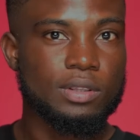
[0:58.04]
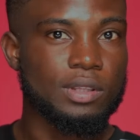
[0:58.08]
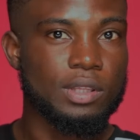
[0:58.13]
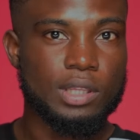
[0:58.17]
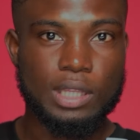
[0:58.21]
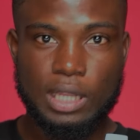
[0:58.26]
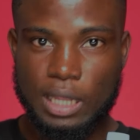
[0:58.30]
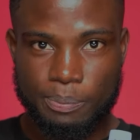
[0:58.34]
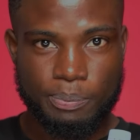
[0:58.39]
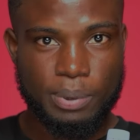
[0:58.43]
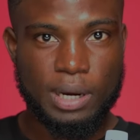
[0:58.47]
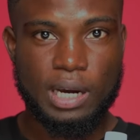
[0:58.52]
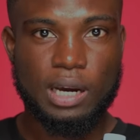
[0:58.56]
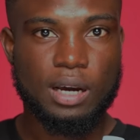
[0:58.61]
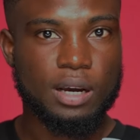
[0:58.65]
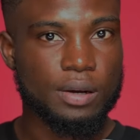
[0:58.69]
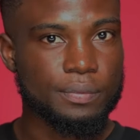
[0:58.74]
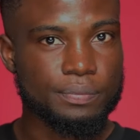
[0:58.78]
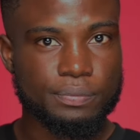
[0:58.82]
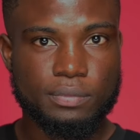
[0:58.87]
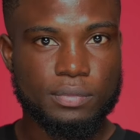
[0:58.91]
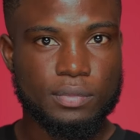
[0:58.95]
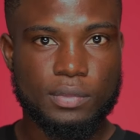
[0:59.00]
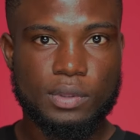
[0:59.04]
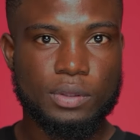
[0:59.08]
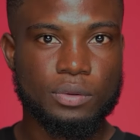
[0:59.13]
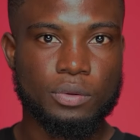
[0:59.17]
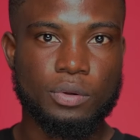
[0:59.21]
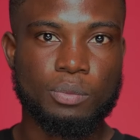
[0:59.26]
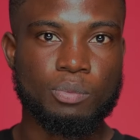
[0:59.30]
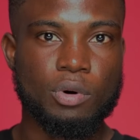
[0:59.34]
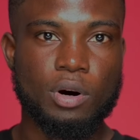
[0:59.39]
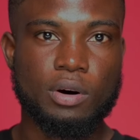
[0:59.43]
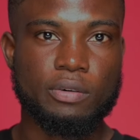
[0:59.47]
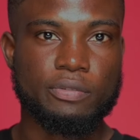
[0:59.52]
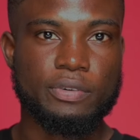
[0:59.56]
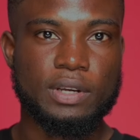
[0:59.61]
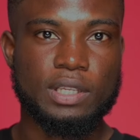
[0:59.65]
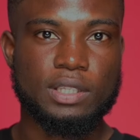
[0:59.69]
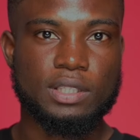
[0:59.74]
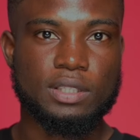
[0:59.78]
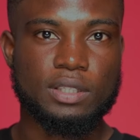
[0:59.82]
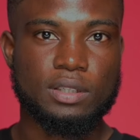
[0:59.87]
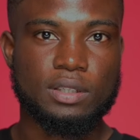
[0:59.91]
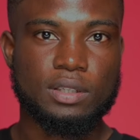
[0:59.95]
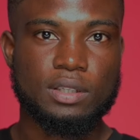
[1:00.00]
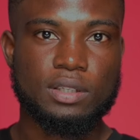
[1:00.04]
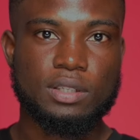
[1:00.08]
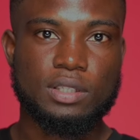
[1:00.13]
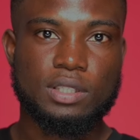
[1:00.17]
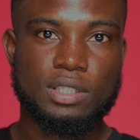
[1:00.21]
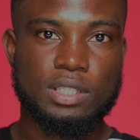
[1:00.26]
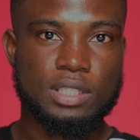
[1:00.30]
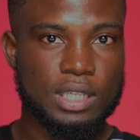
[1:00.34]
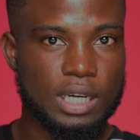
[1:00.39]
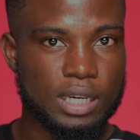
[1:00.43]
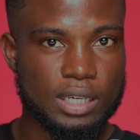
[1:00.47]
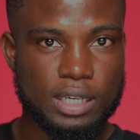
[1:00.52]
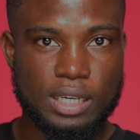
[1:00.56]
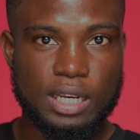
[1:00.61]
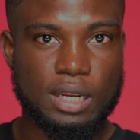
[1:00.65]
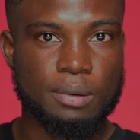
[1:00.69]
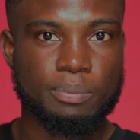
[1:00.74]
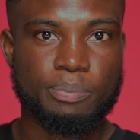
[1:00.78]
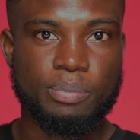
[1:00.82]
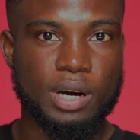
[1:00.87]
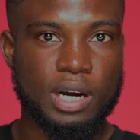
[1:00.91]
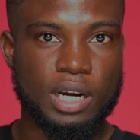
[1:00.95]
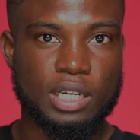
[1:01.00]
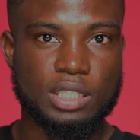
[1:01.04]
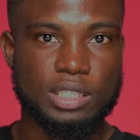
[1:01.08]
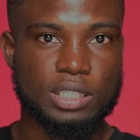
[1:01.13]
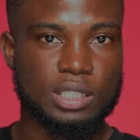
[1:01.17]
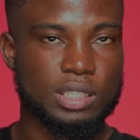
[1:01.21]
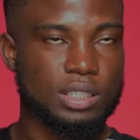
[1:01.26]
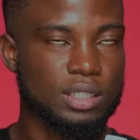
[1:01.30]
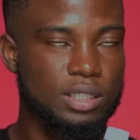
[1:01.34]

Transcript: n'est pas de moi en fait. Signalez les pages